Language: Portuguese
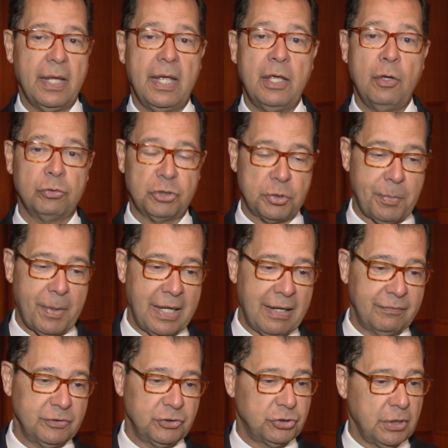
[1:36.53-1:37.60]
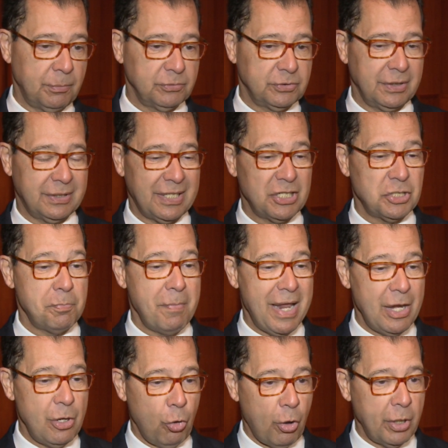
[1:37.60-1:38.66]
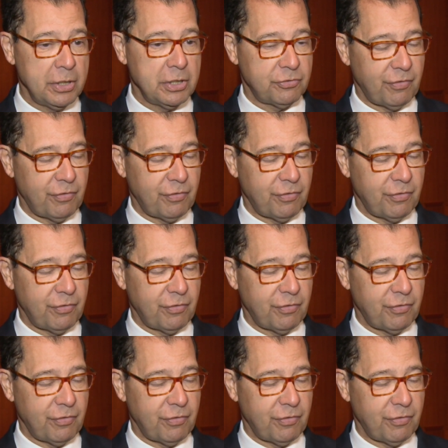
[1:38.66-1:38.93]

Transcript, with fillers: Em outras palavras, estamos entre as melhores